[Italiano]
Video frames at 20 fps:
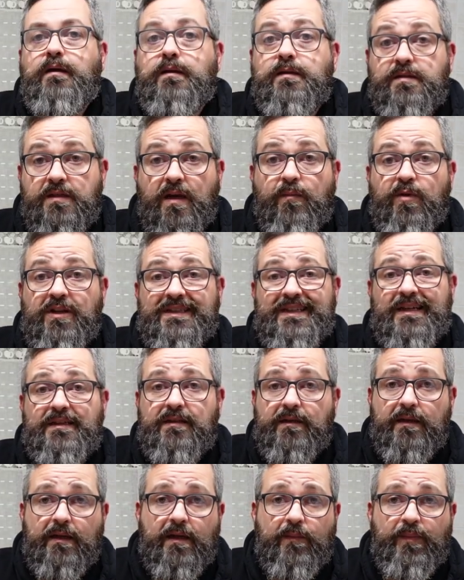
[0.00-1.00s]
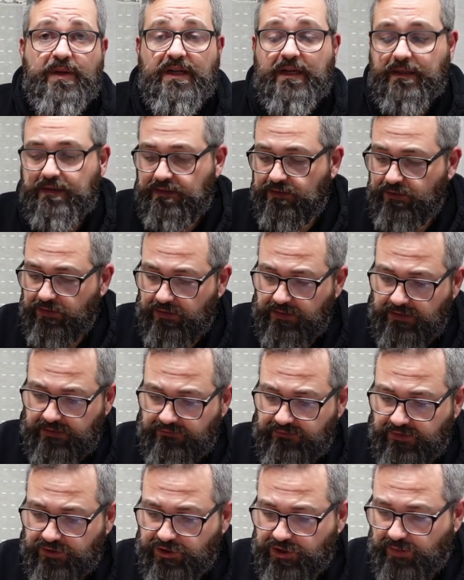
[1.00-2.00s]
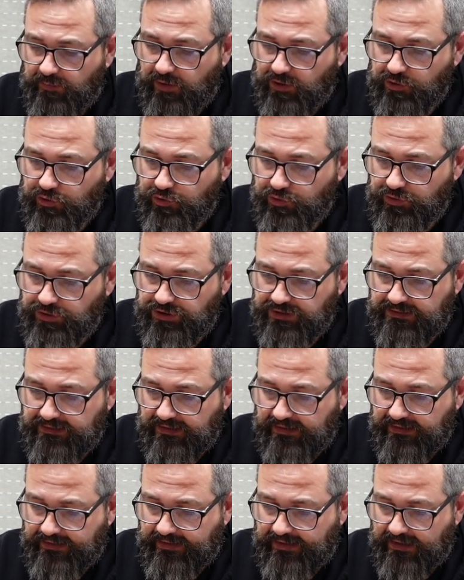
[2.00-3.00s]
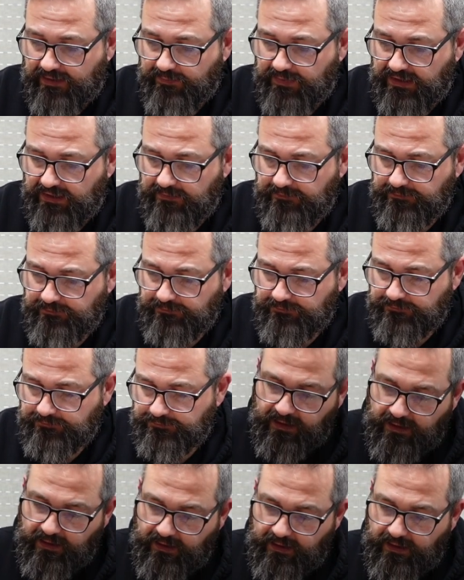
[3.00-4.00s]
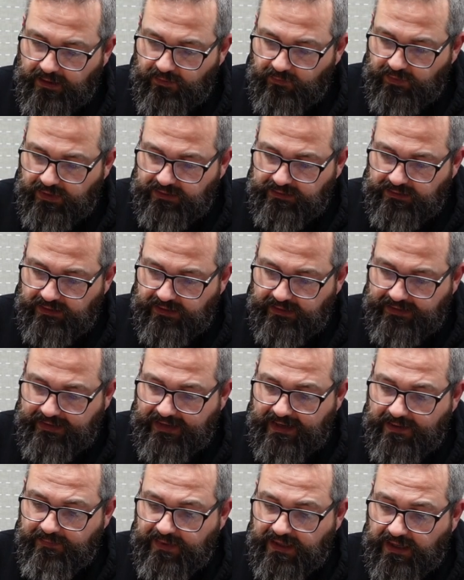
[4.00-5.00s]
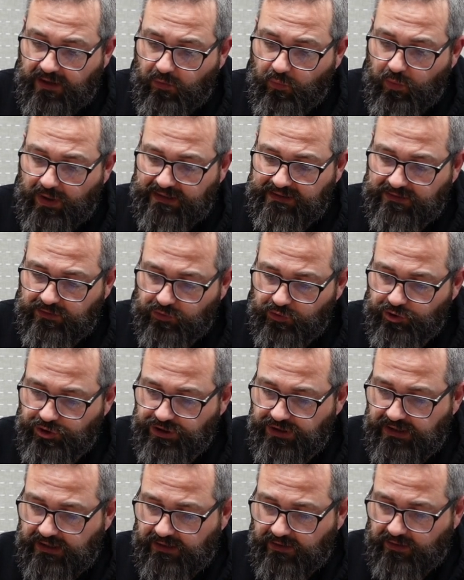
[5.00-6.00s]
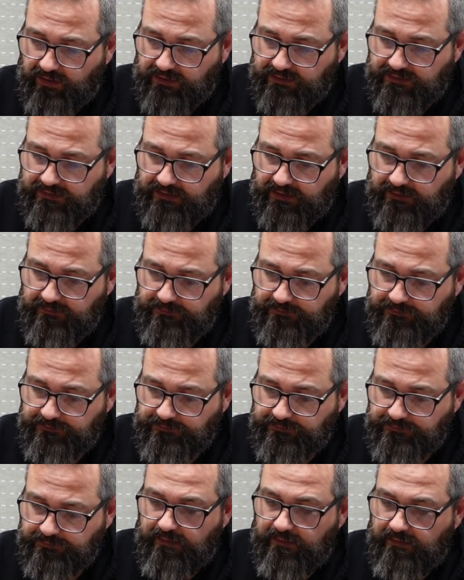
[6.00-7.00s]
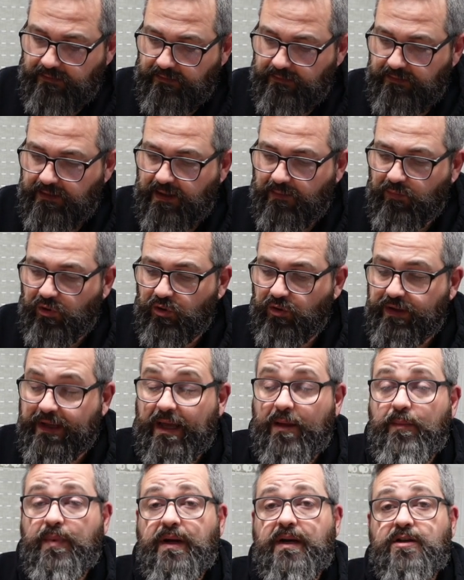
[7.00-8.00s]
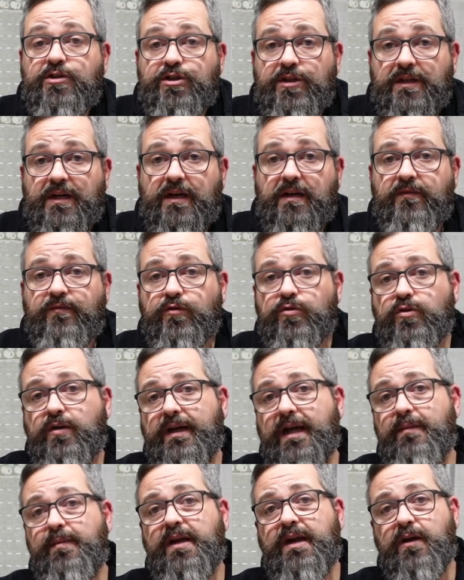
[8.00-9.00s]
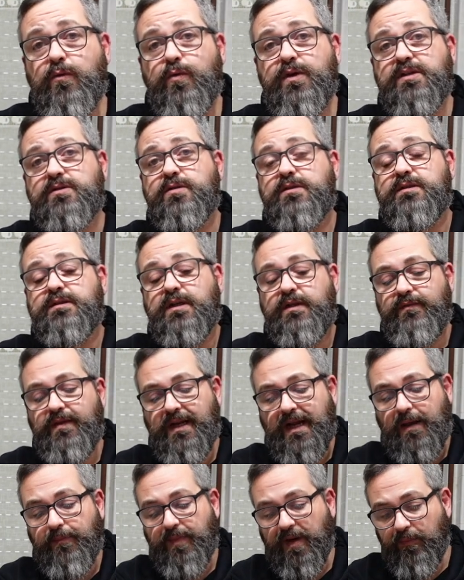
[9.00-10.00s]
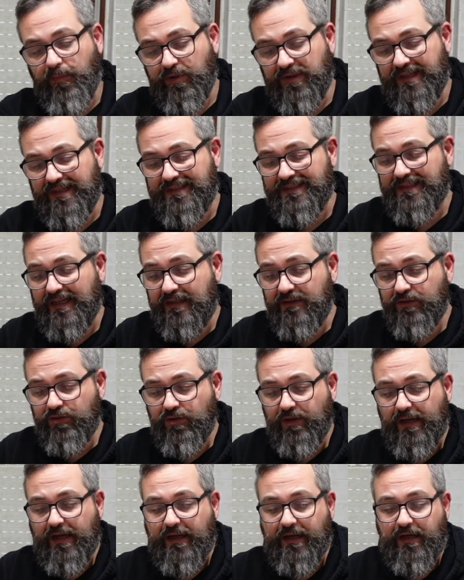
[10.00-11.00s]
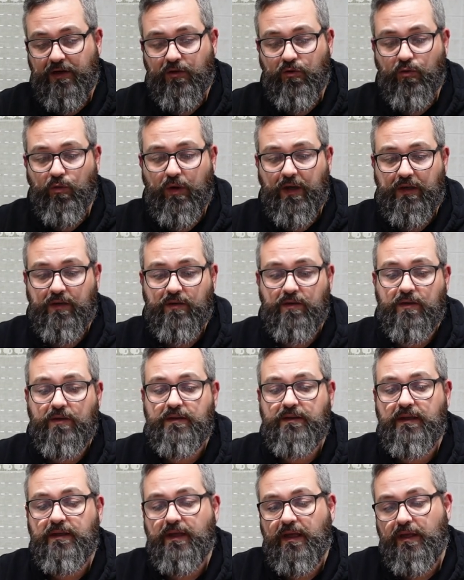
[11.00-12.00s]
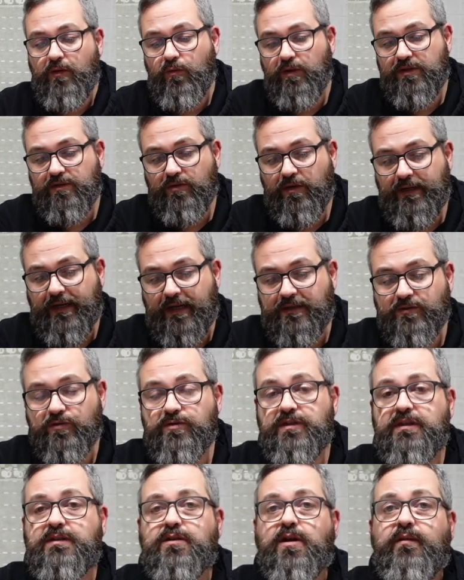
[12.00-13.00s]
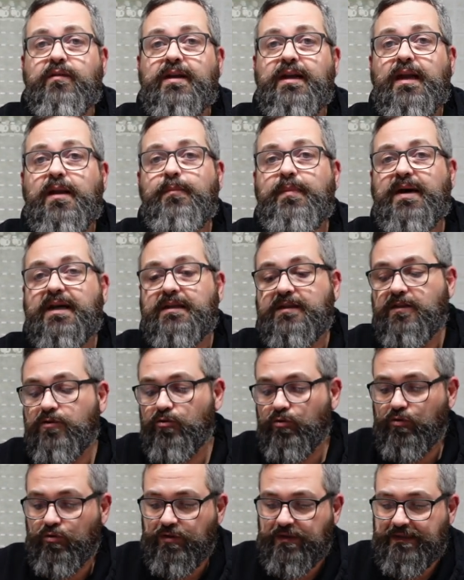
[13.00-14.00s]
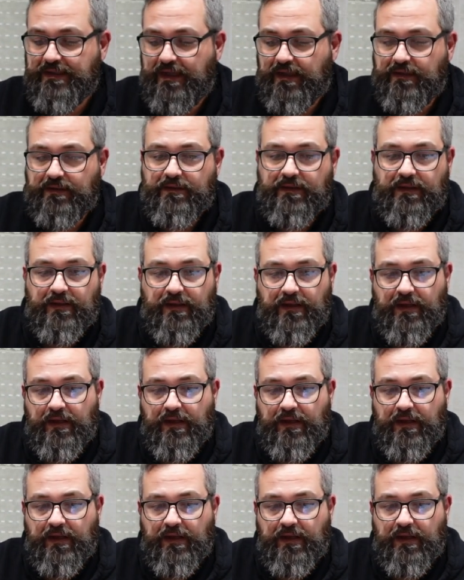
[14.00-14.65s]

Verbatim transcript: Siamo entrati nell'applicazione, facciamo aggiungi telecamera. È una telecamera 4G la nostra. Diamo l'ok ok per accedere alla fotocamera e questo servirà per poter scansionare il QR code che in questo caso si trova nella parte sottostante.